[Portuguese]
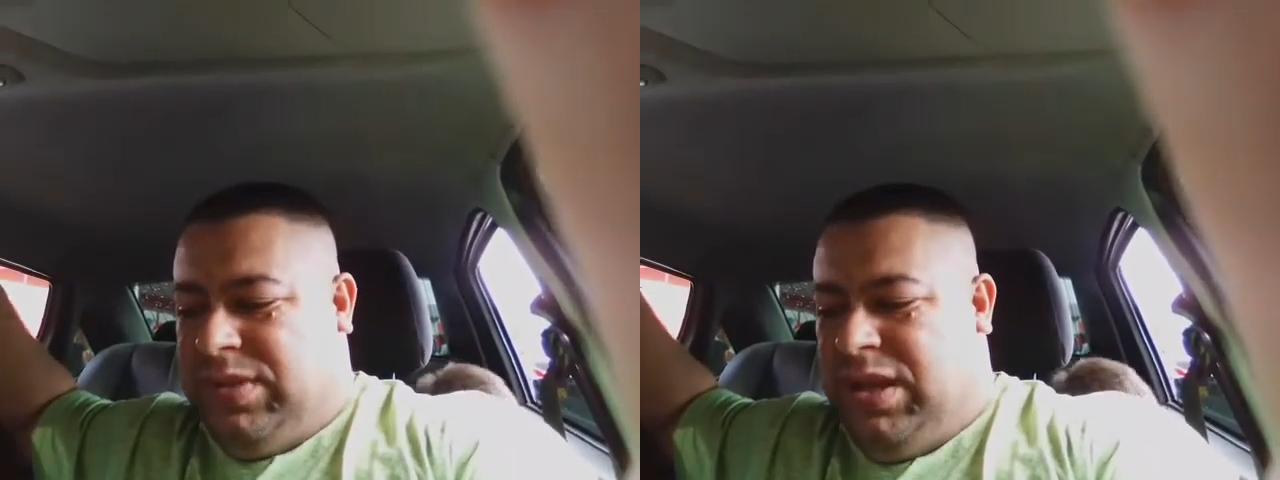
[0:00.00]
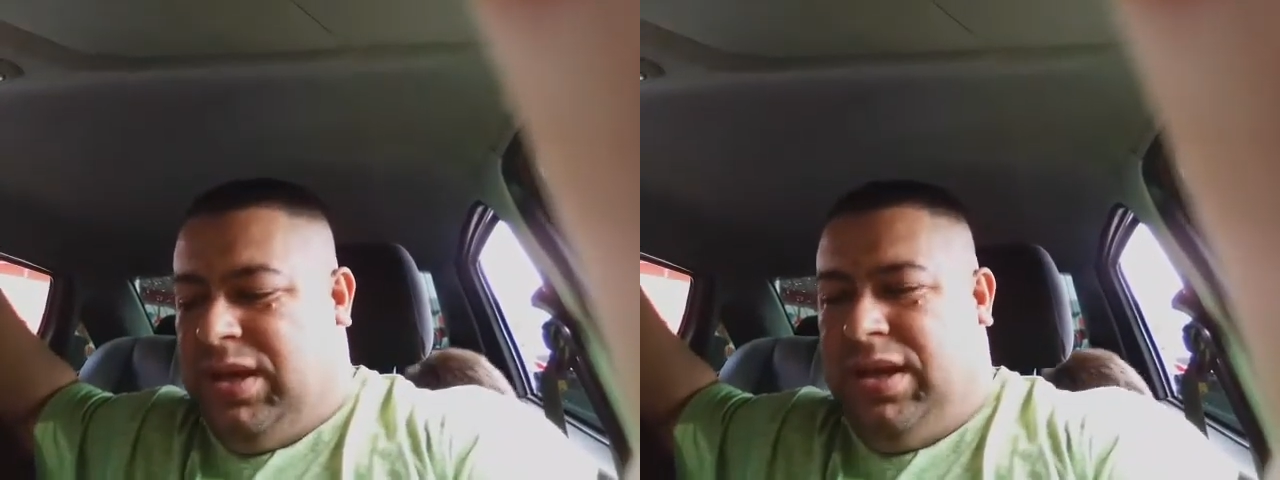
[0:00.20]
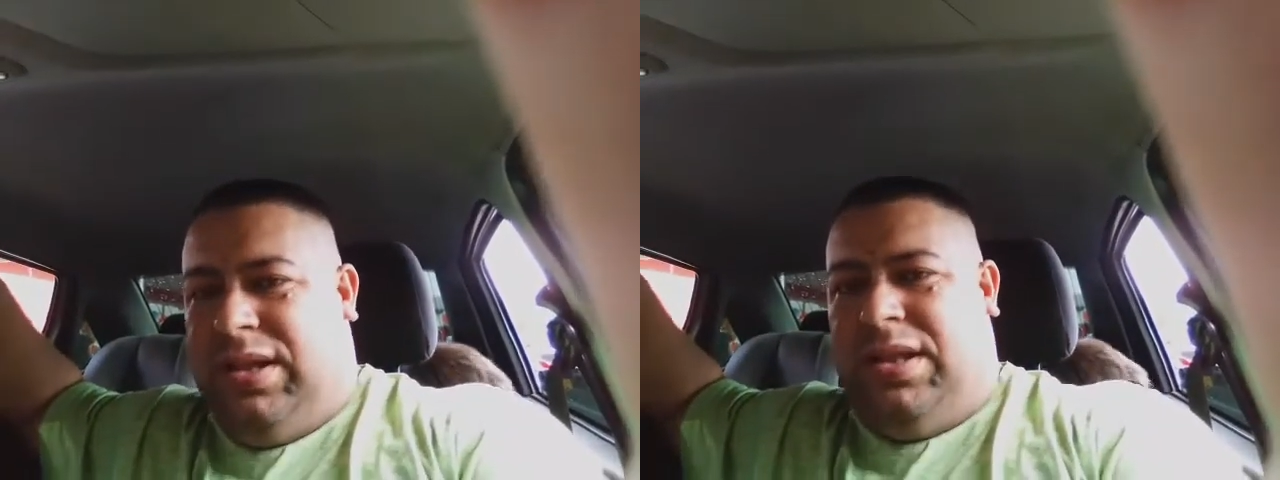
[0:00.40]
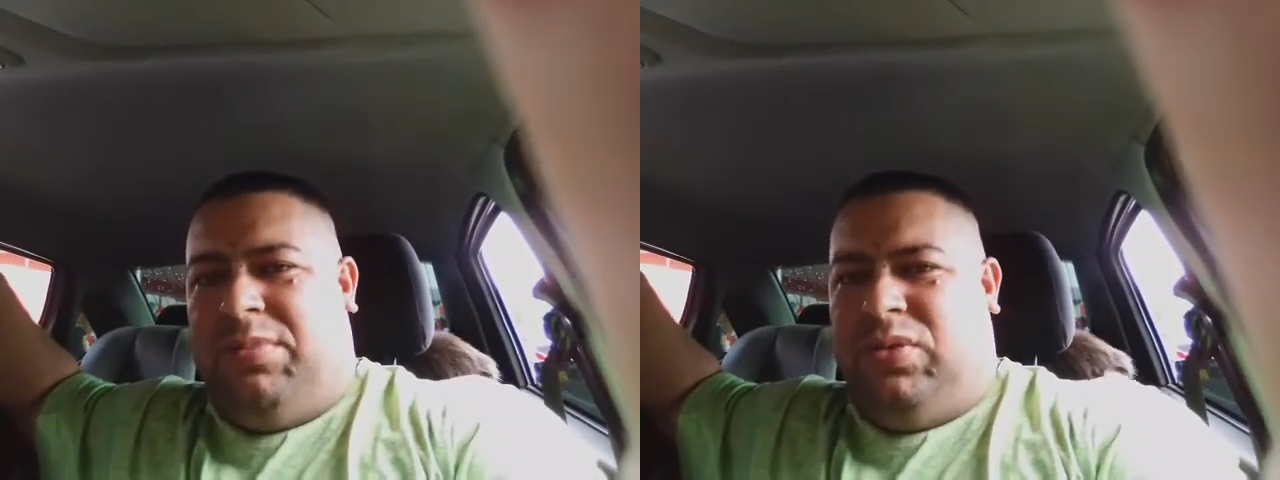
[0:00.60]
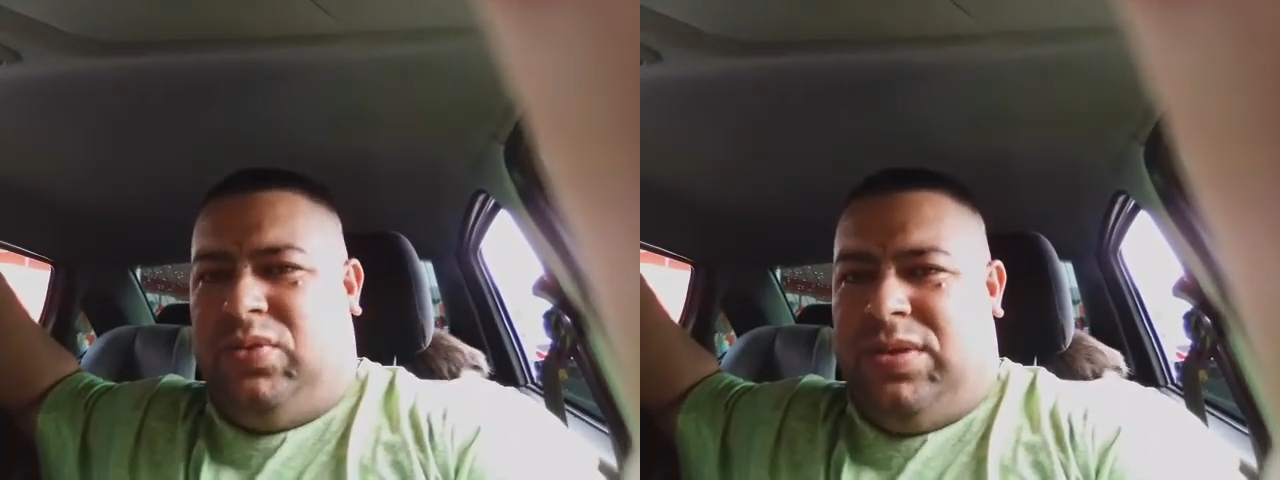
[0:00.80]
E
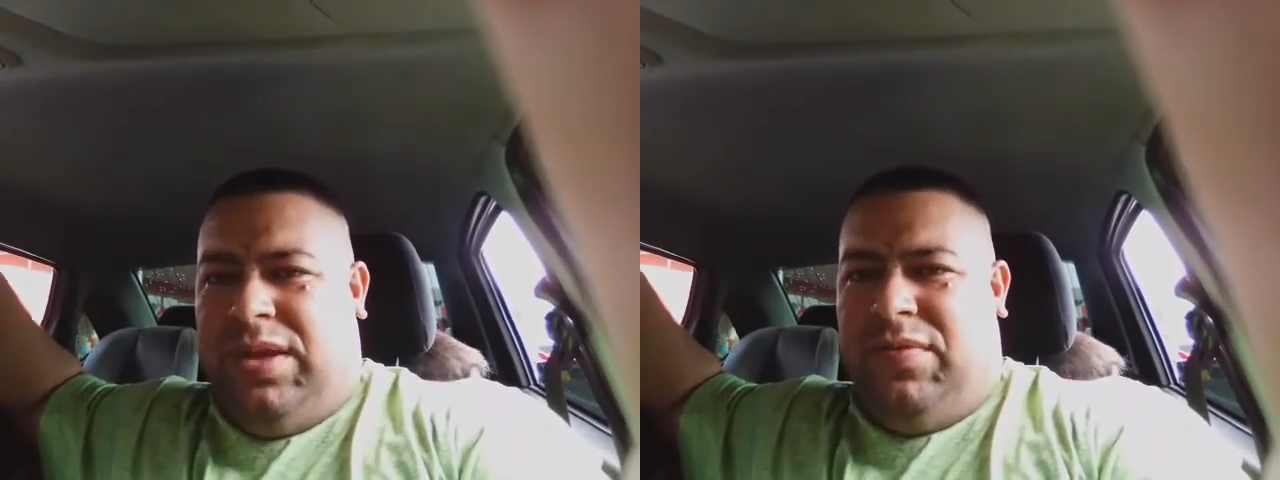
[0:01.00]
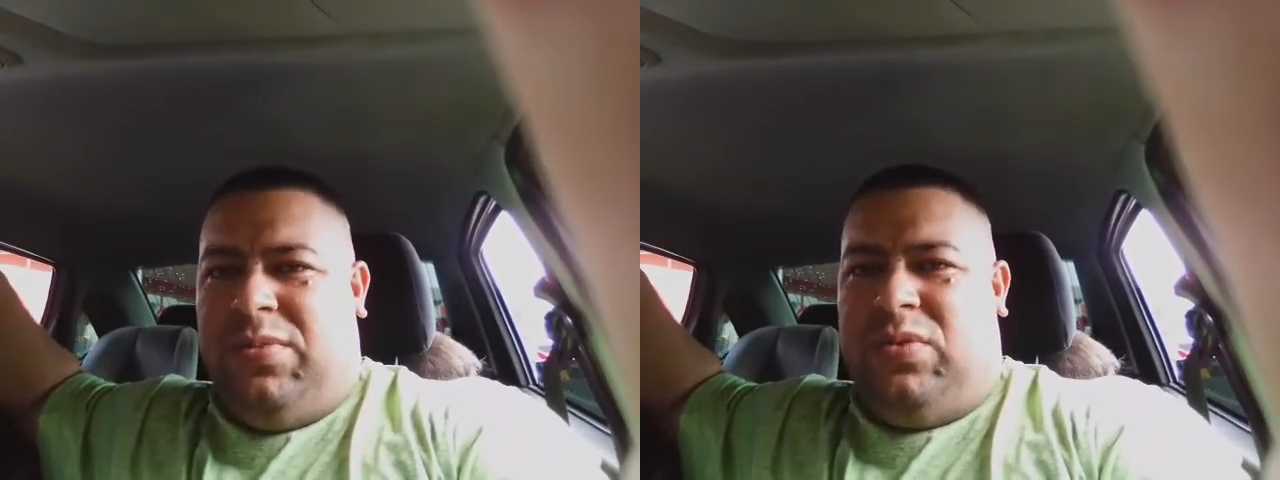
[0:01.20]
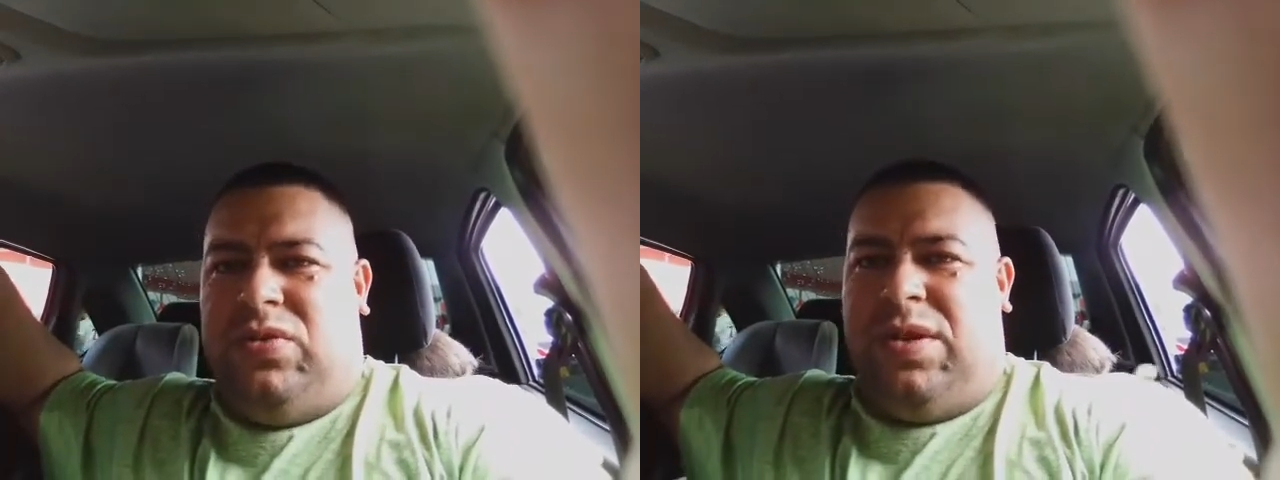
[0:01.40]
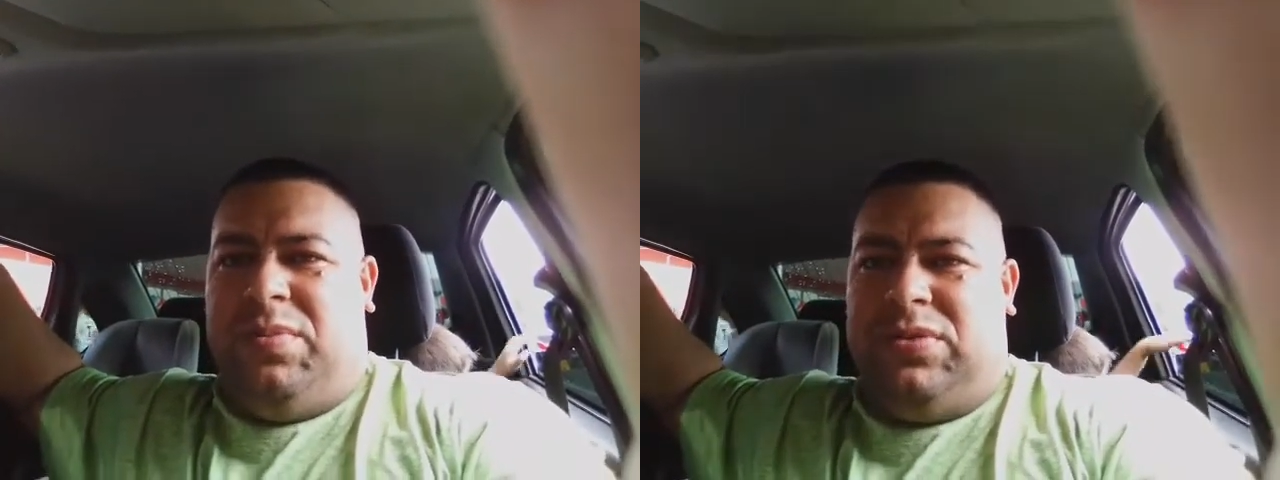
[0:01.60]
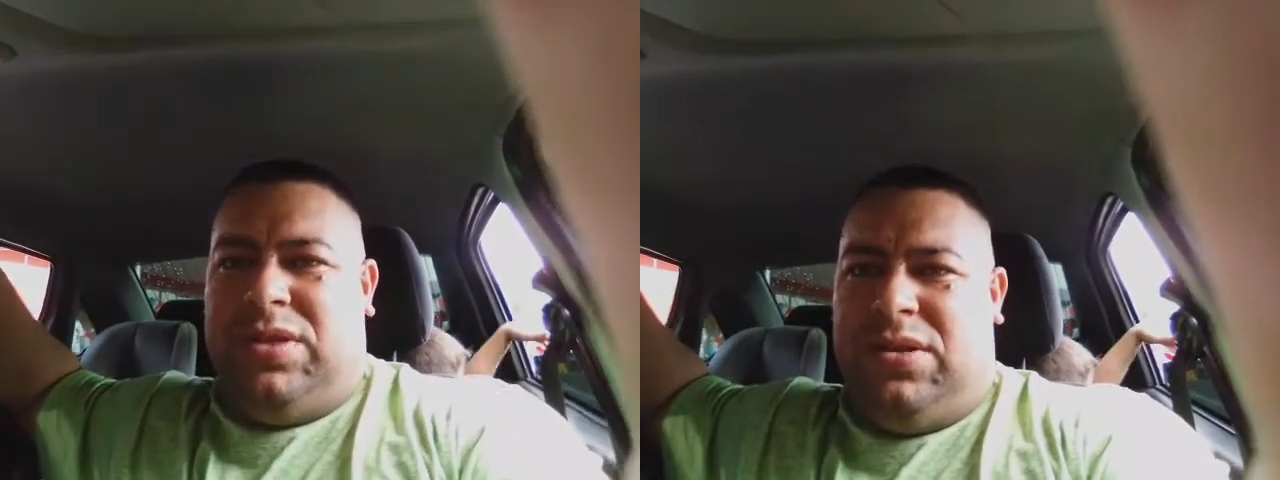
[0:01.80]
tamo junto aí, vamos continuar
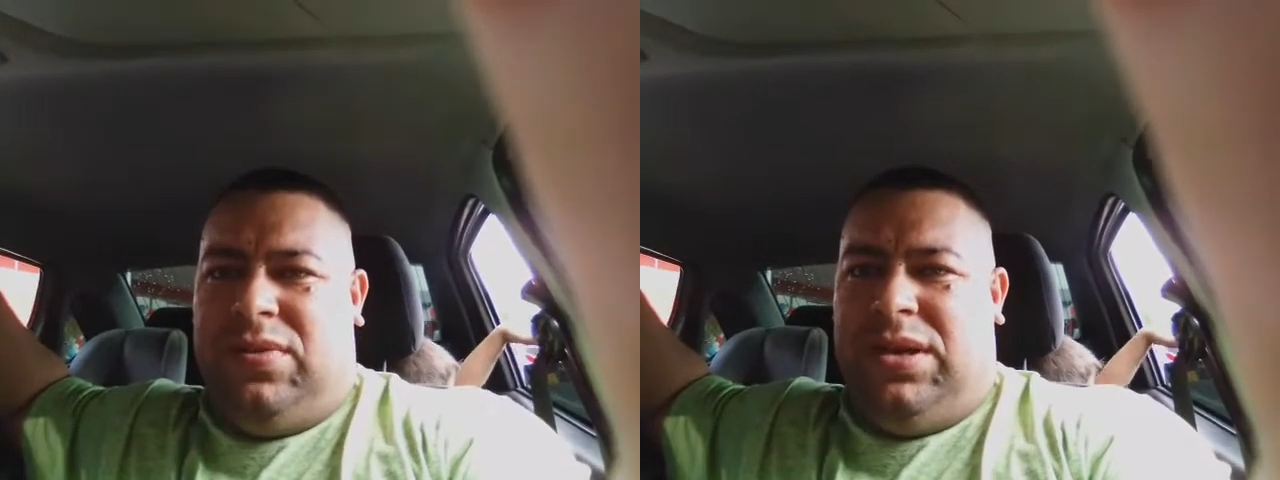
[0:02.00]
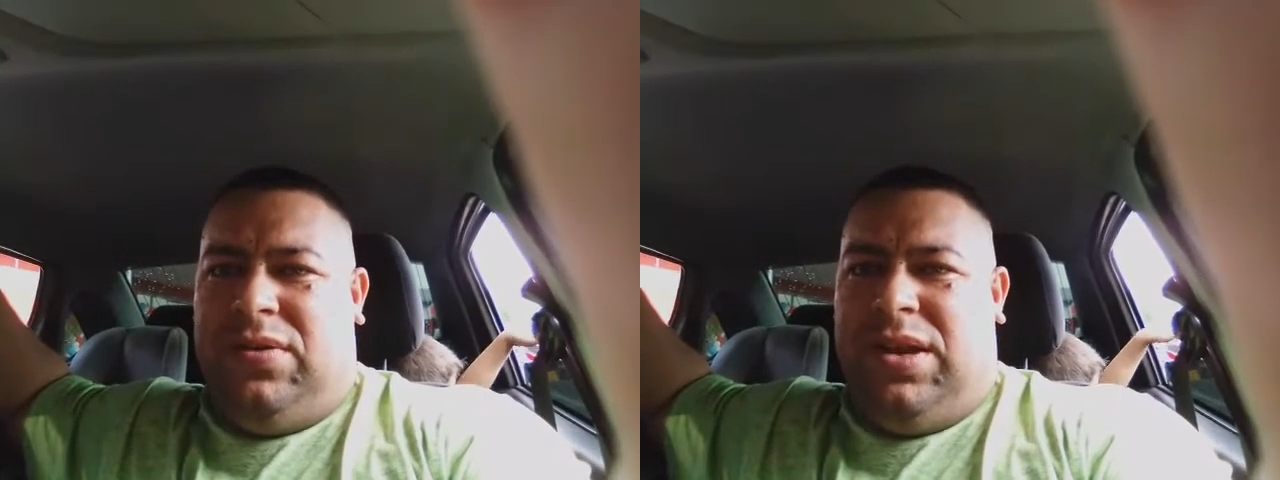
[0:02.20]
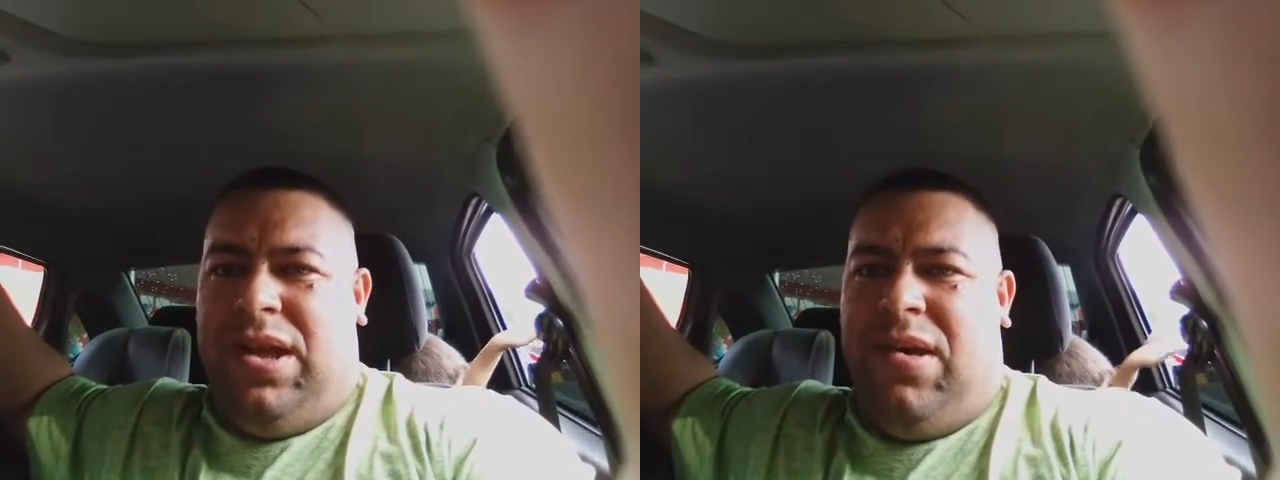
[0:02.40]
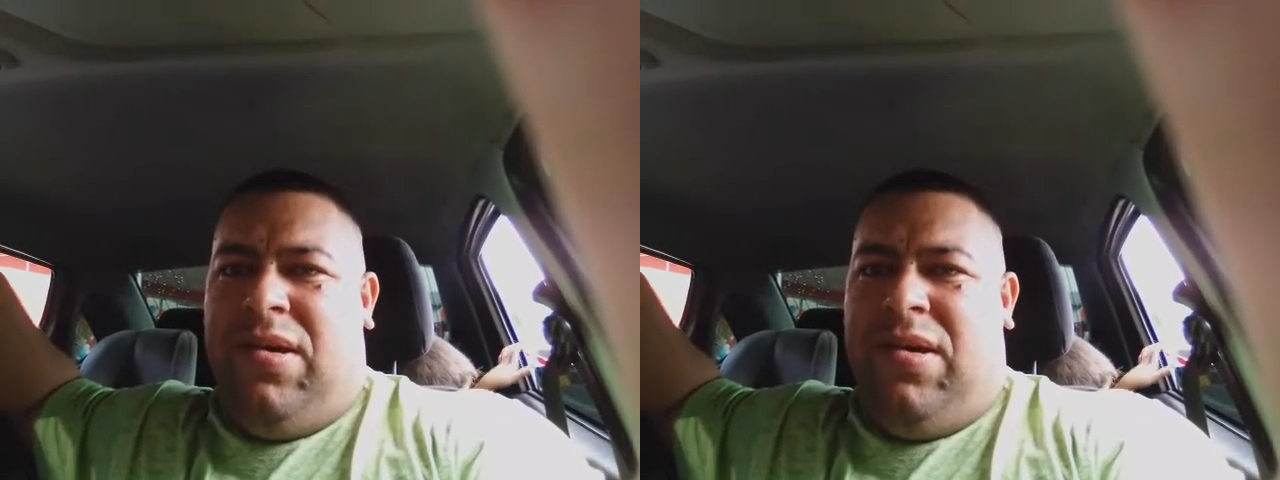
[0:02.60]
postando o hino, né?